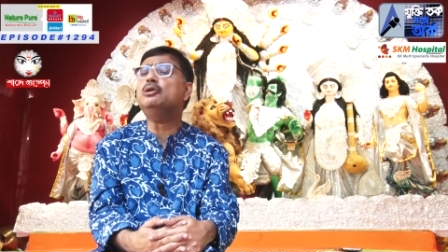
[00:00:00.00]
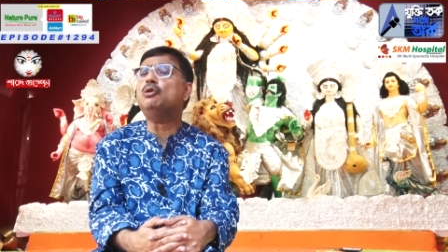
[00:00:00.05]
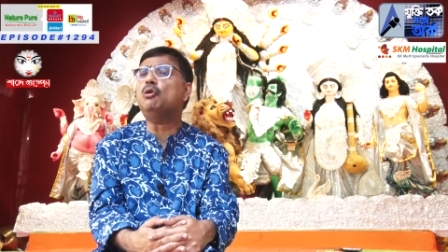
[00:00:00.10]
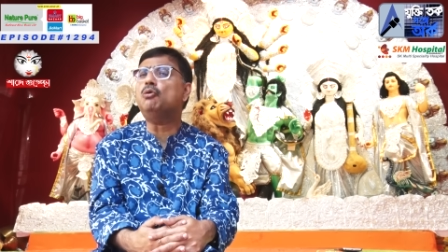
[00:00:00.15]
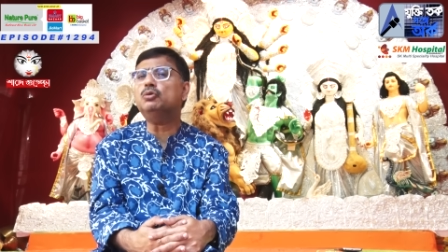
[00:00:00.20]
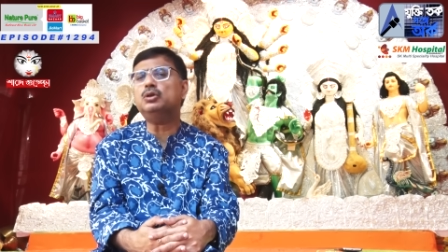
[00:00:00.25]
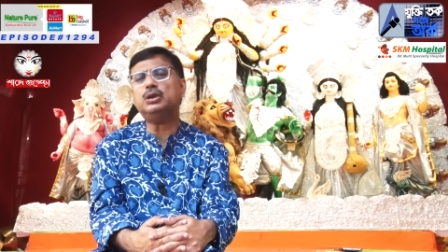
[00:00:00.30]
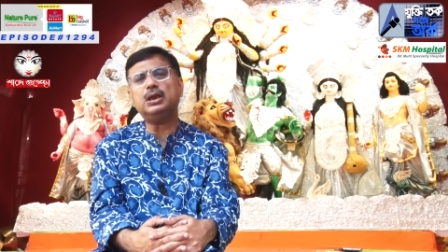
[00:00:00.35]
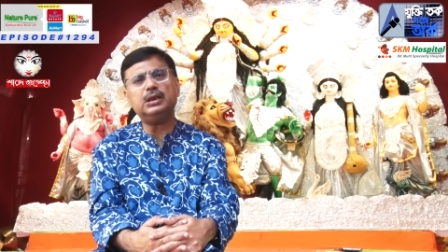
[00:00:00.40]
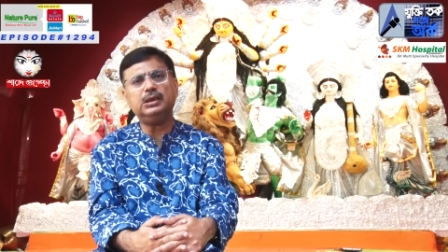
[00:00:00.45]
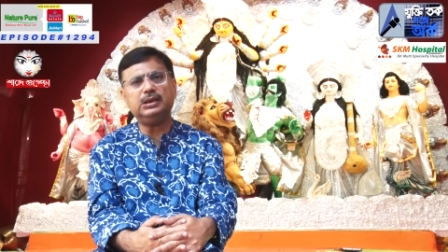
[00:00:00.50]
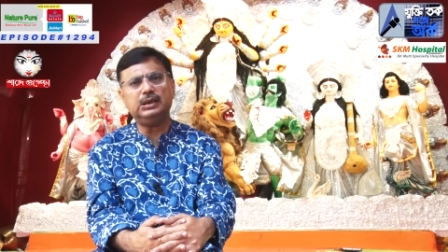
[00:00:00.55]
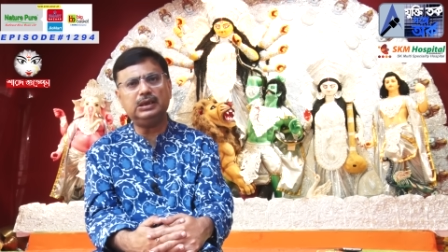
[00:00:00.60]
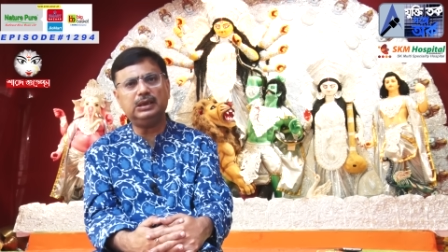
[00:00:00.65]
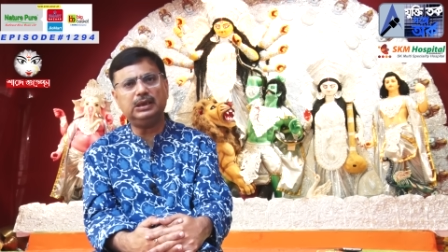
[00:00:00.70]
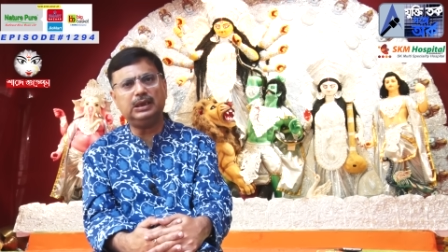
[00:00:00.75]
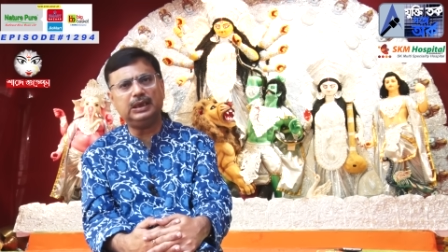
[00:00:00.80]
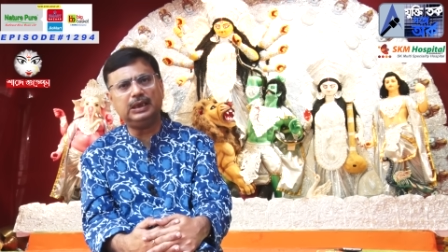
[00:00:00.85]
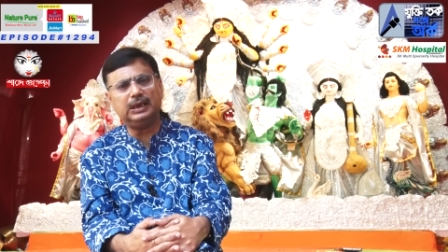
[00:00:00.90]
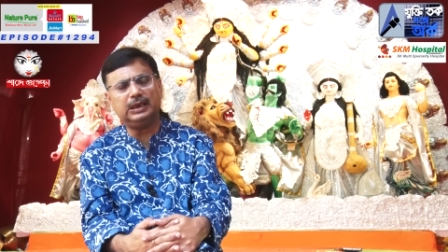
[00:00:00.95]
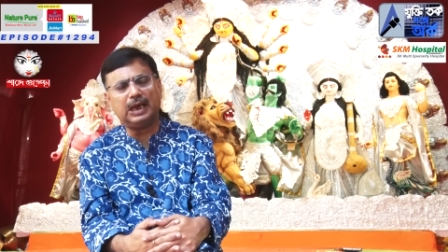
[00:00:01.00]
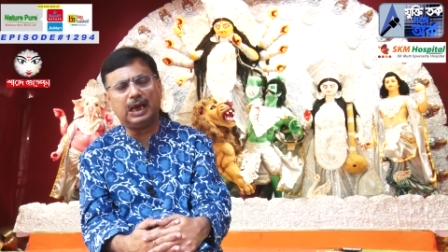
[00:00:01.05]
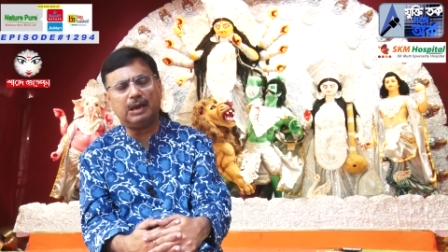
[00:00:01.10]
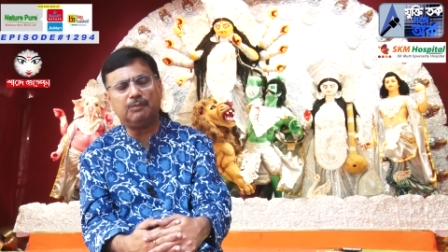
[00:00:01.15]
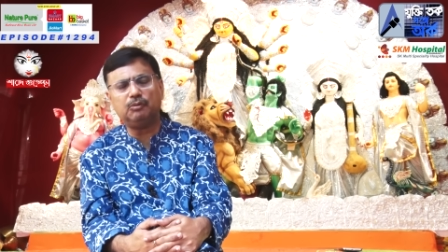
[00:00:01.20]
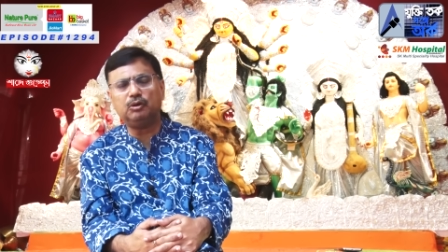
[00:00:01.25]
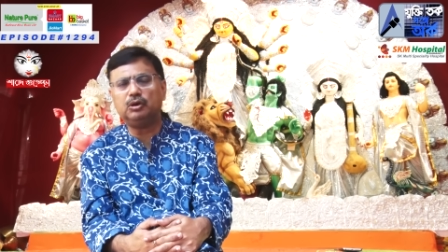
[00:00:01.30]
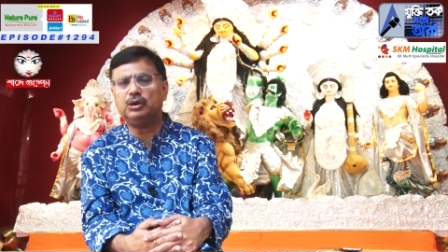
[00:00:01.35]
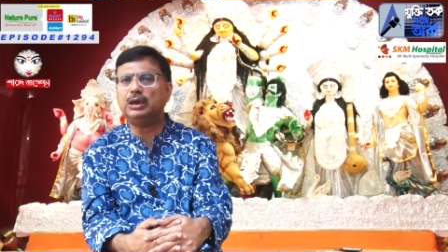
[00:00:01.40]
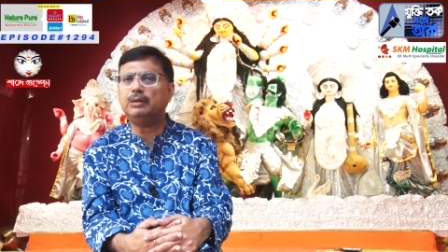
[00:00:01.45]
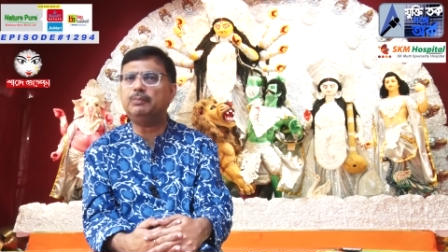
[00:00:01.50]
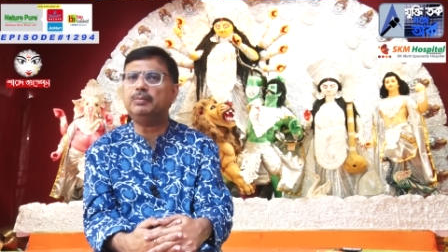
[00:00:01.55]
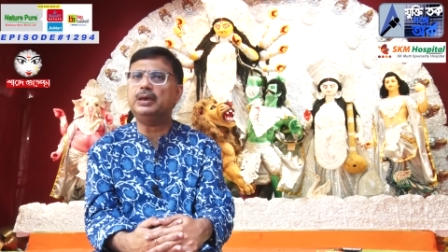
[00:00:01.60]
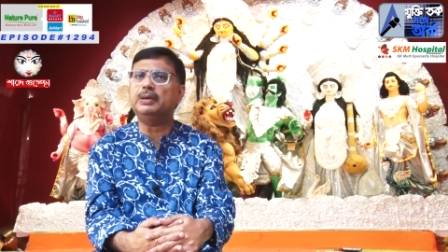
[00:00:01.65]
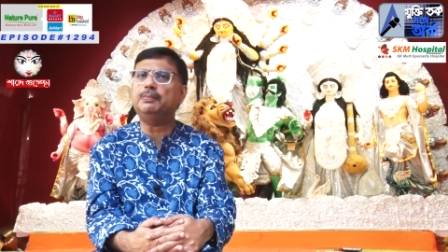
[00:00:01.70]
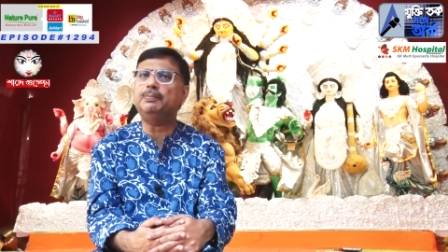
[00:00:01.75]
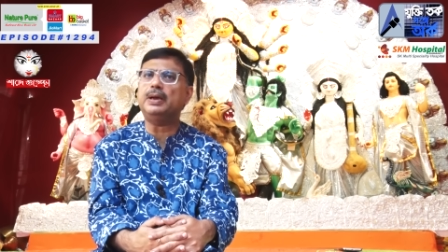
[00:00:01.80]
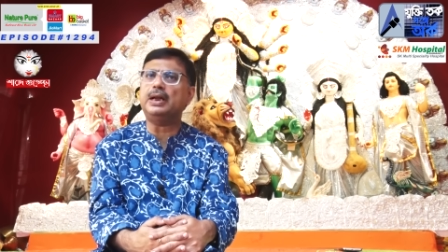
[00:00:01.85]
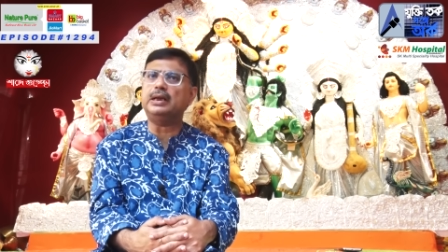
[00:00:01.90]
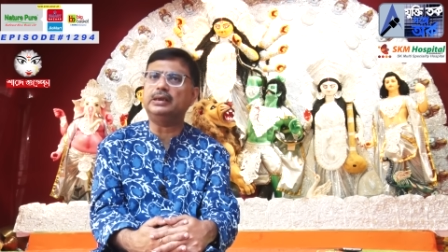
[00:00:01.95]
নওসাদ সিদ্দিকে ডায়মন্ড
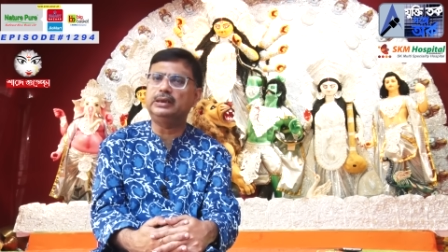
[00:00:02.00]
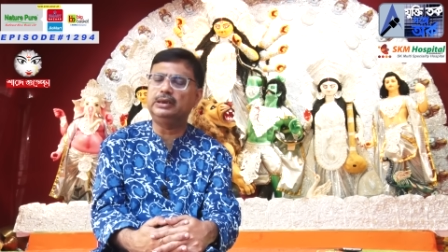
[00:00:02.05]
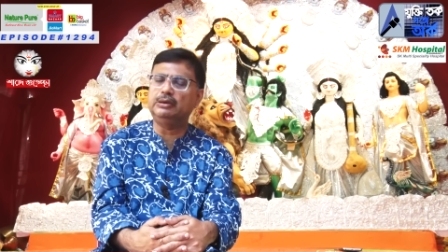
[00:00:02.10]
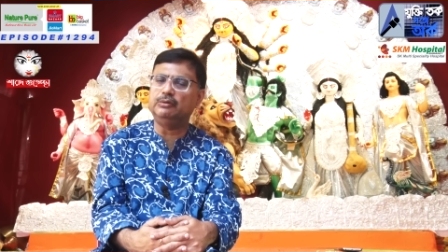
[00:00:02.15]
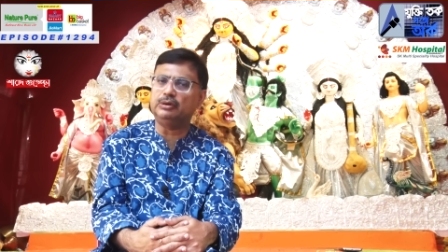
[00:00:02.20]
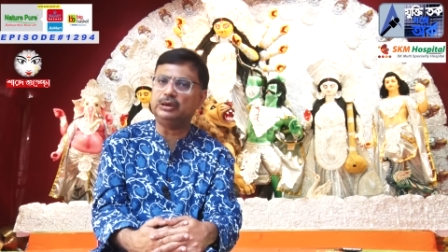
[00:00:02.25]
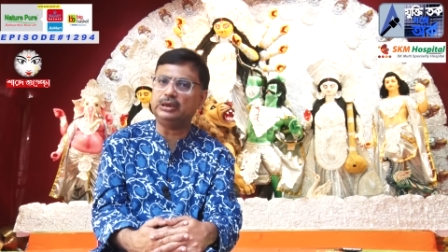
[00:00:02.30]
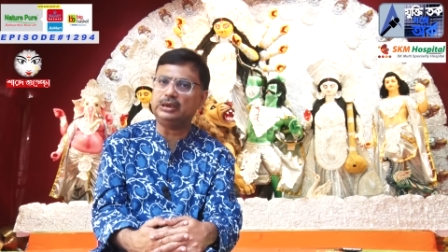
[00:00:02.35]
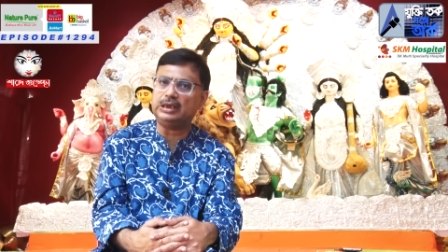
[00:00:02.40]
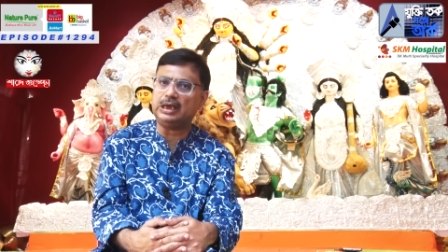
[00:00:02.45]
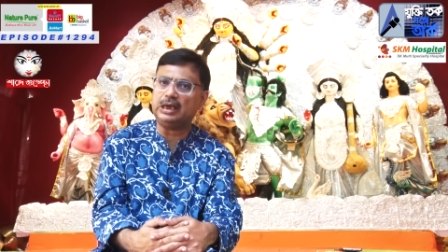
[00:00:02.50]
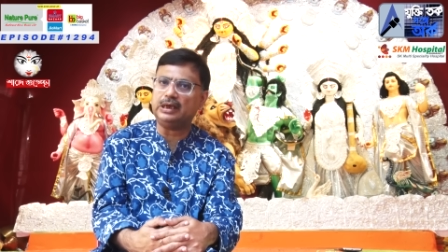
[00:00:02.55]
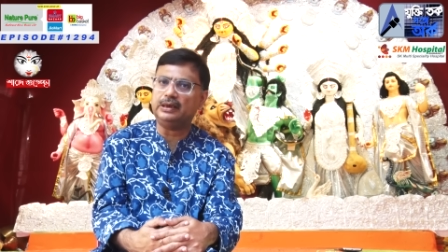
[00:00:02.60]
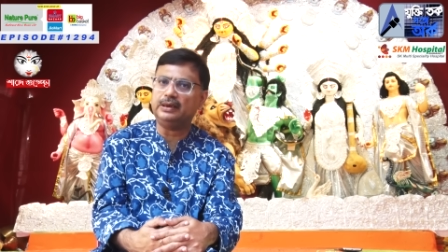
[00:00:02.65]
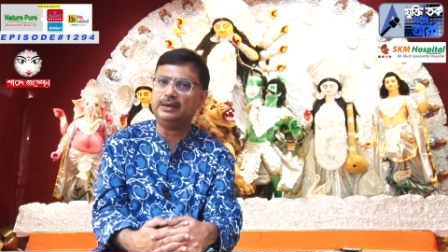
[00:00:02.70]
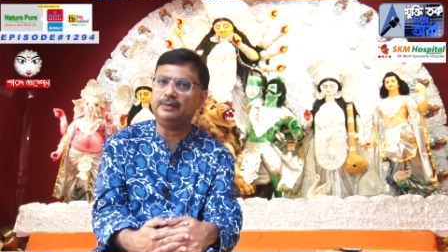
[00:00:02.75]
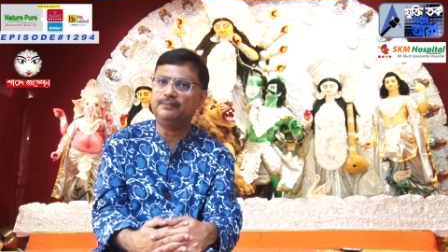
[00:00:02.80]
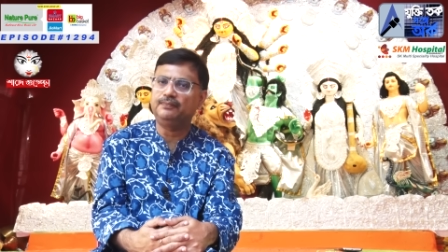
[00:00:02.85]
হারবারে প্রার্থী হতে চান